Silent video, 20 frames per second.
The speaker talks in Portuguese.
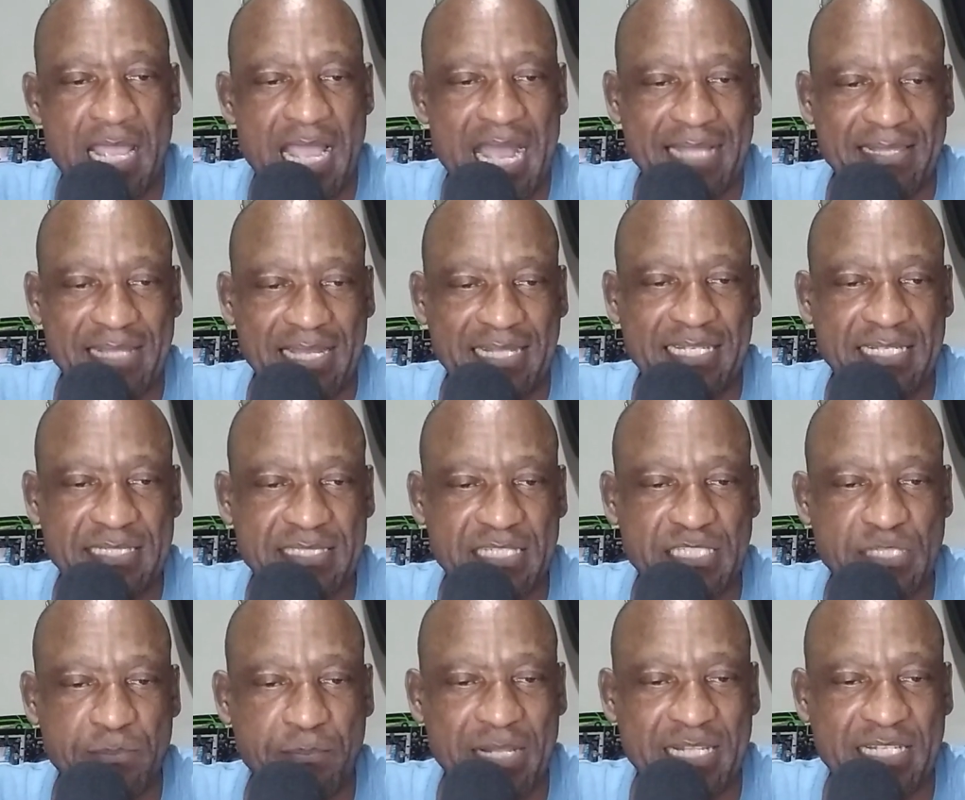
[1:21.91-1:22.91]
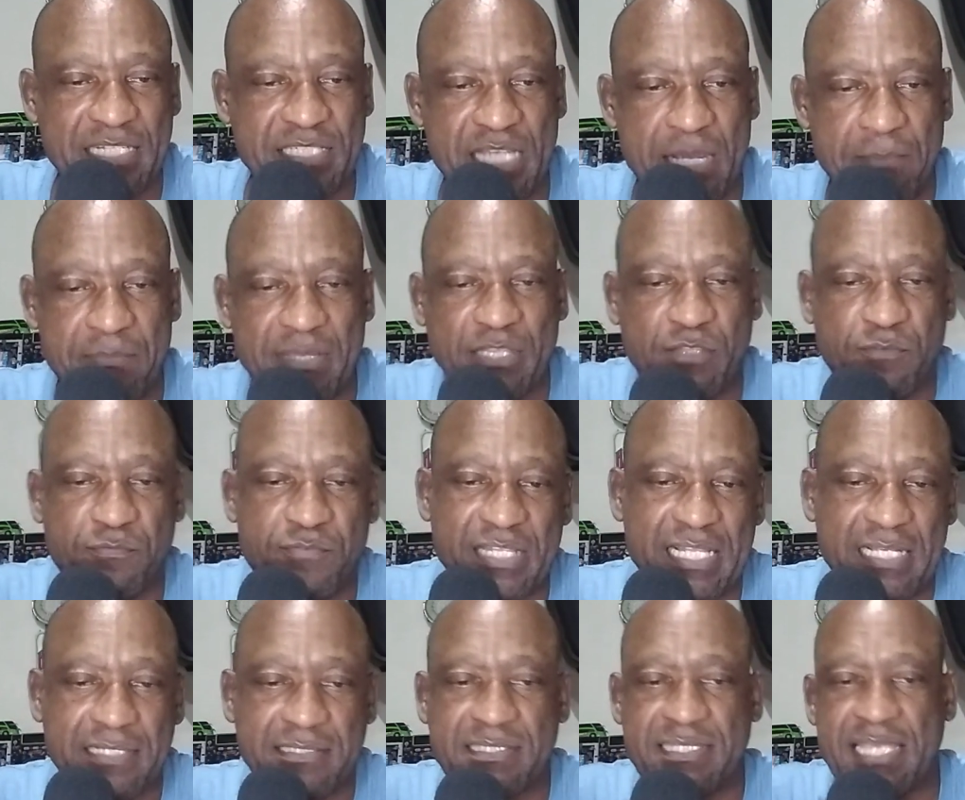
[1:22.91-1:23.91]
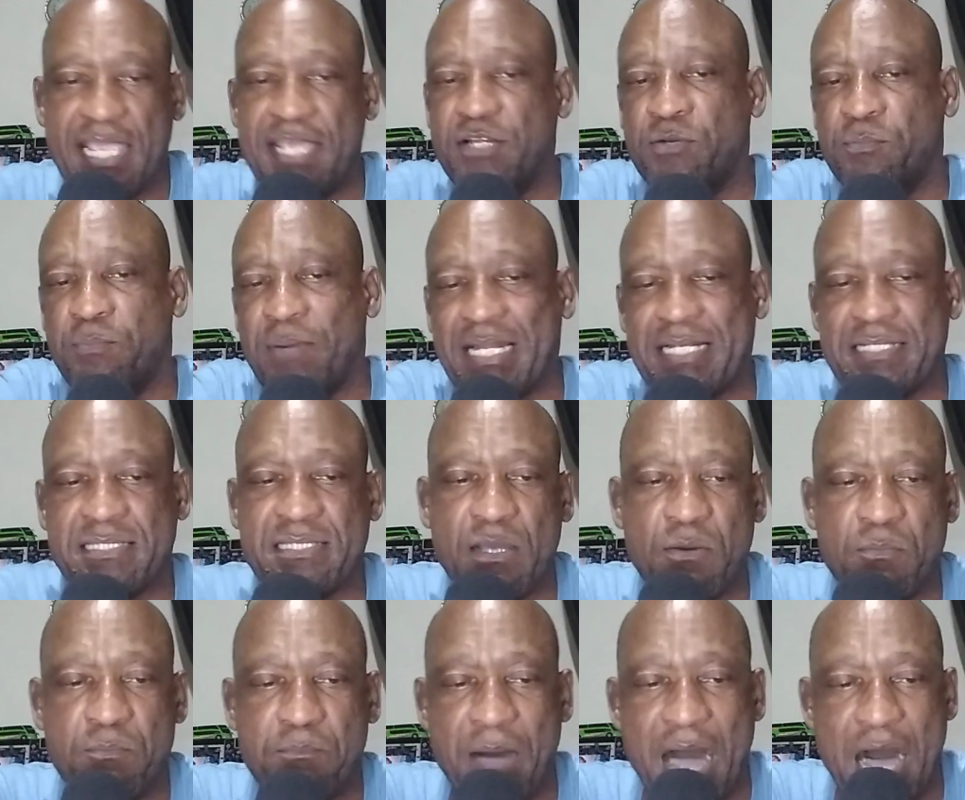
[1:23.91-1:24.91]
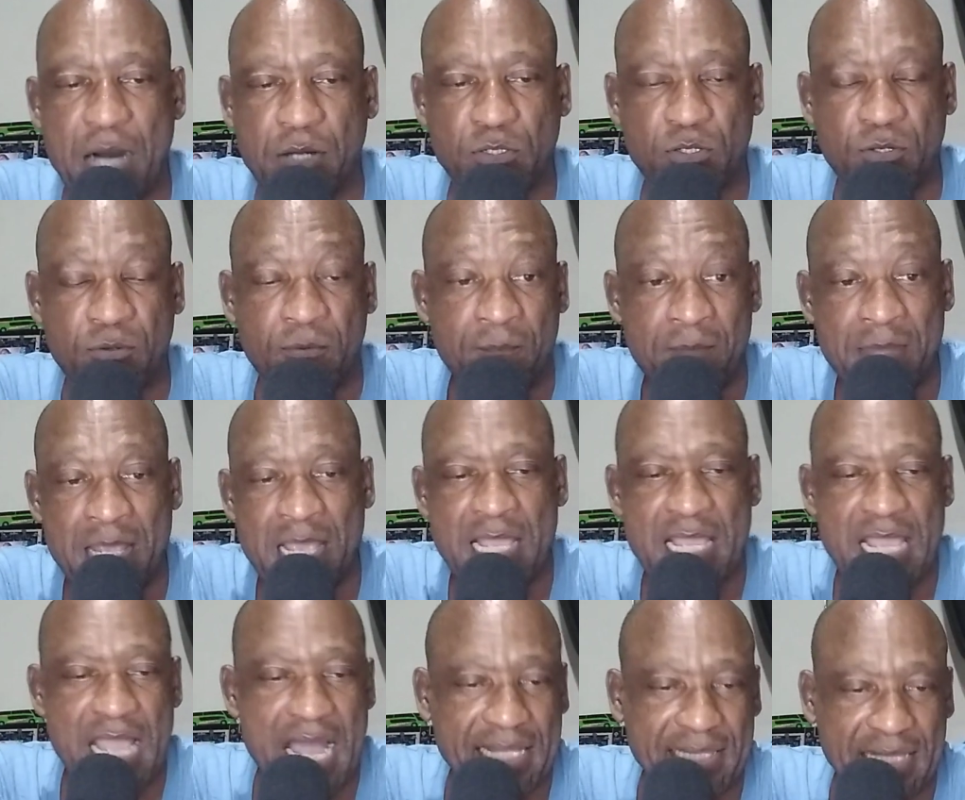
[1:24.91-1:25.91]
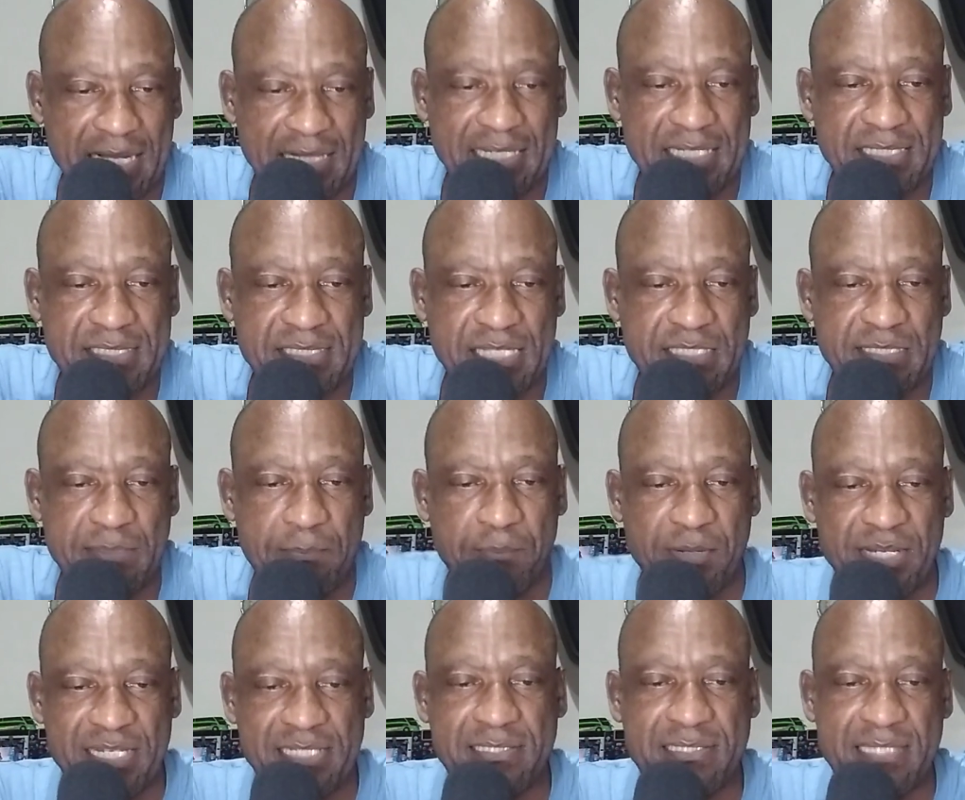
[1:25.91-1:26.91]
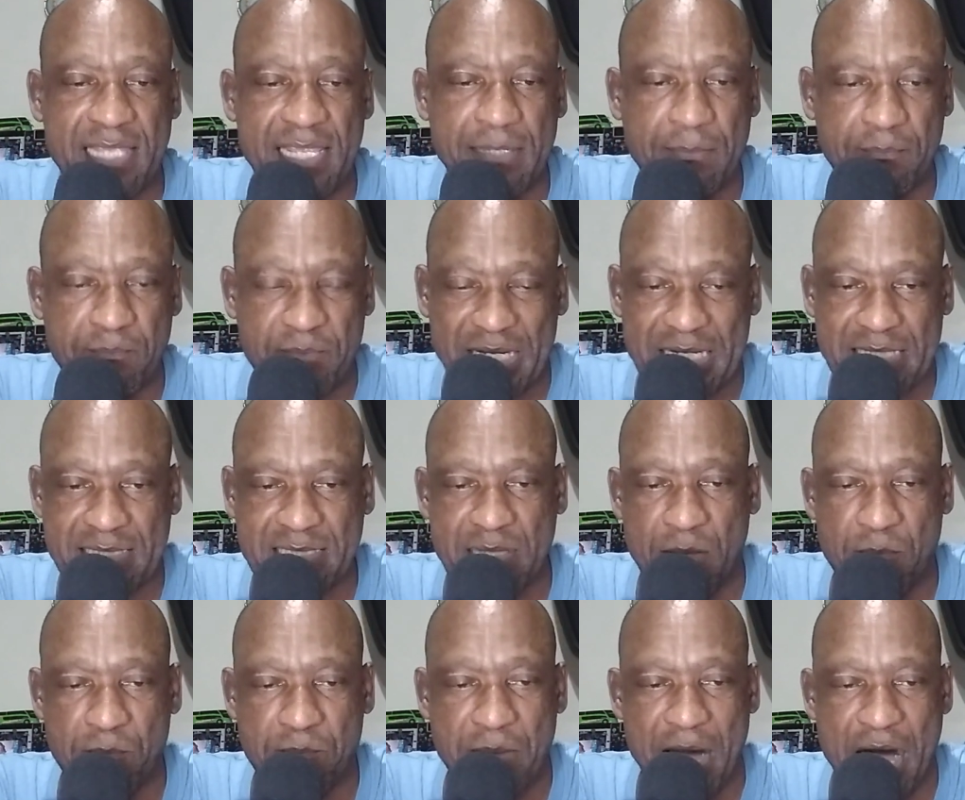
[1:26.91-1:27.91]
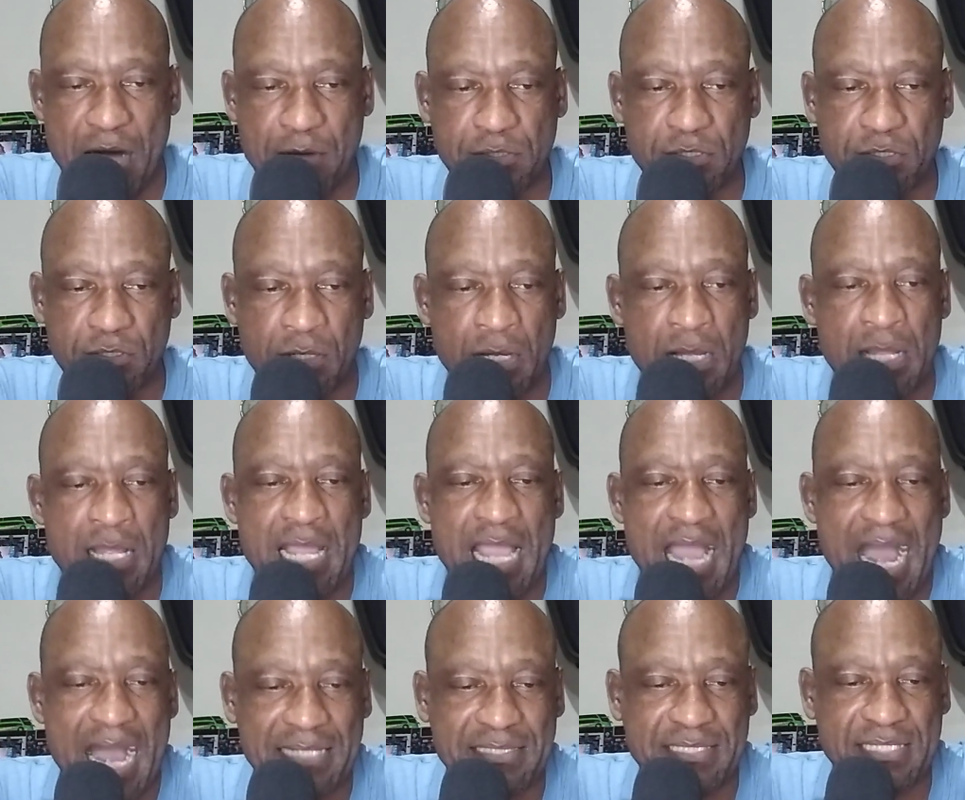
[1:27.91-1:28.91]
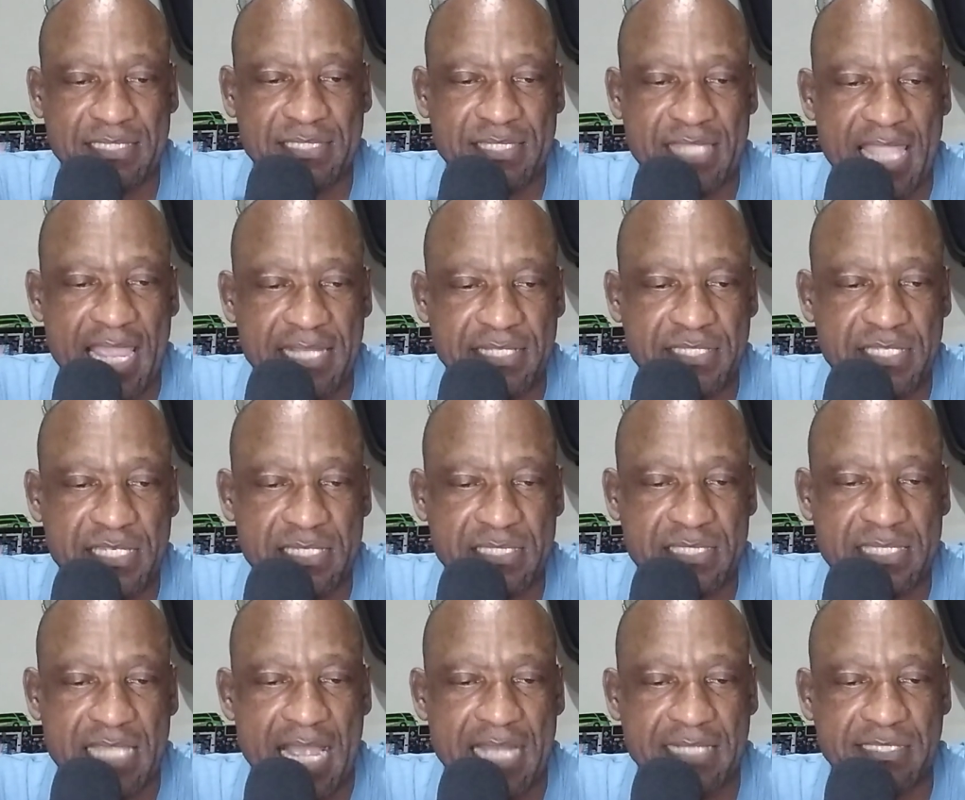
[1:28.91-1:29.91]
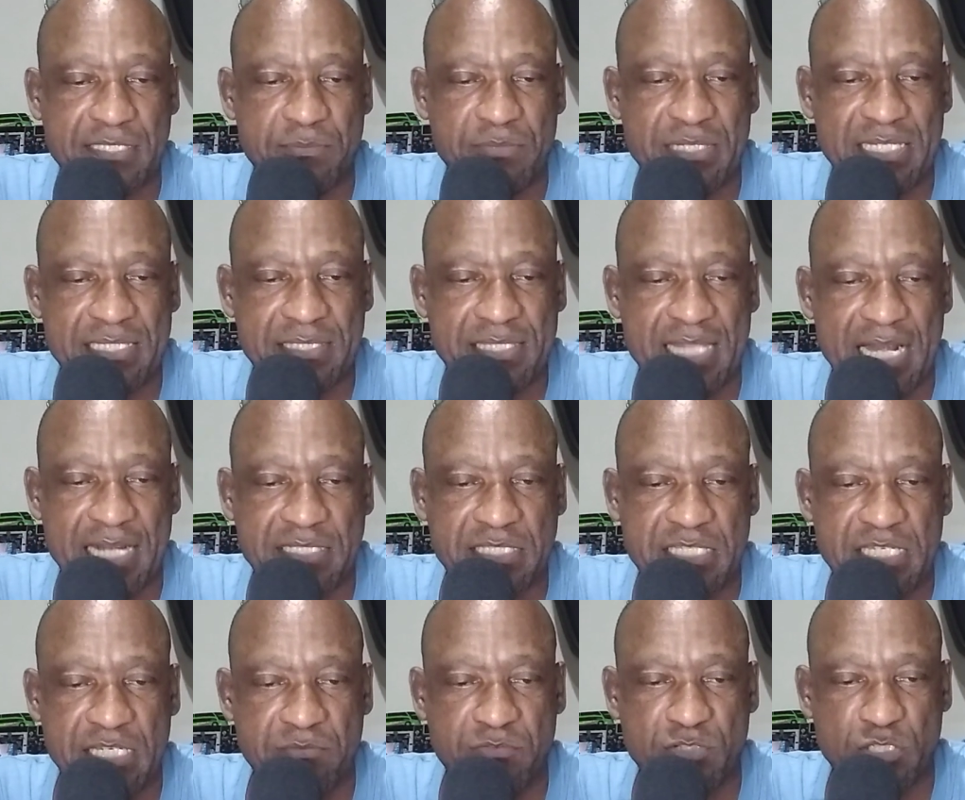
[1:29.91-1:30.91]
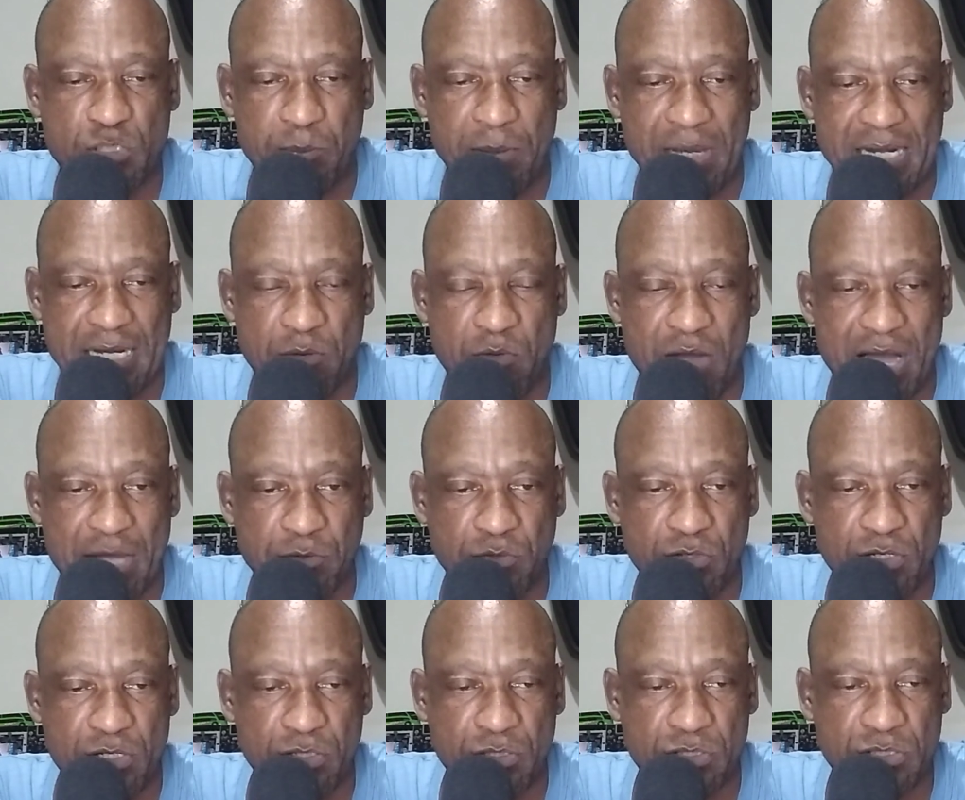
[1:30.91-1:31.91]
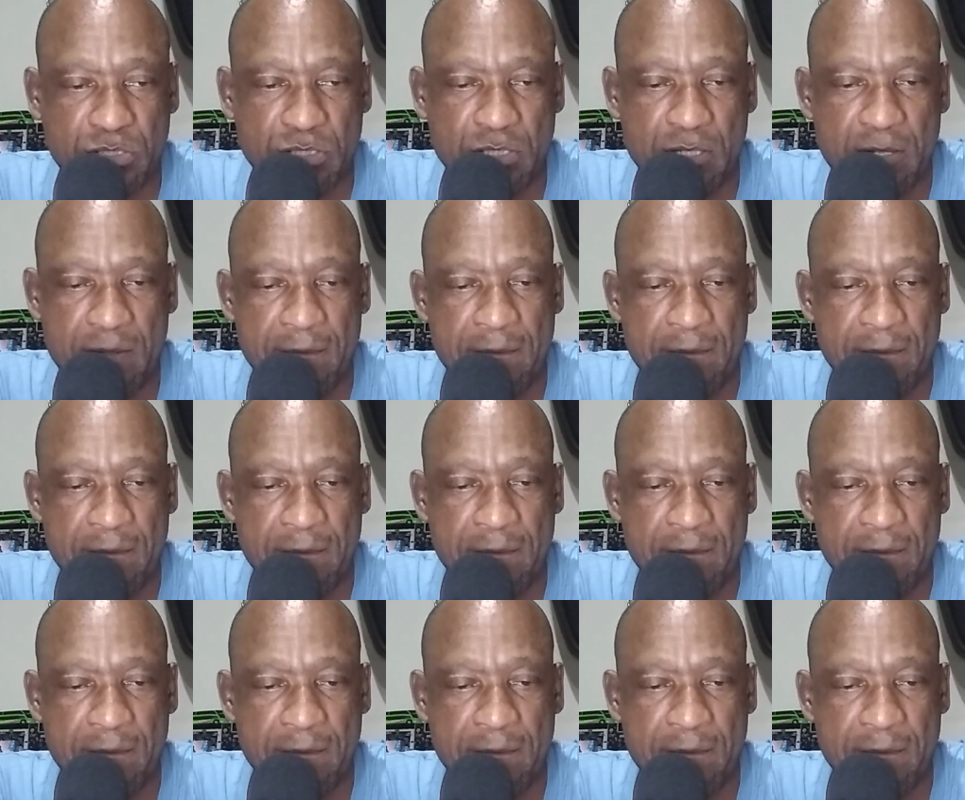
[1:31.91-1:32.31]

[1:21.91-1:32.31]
analista de planejamento financeiro para São Paulo, analista de pricing para São Paulo, assistentes administrativos para Guarulhos,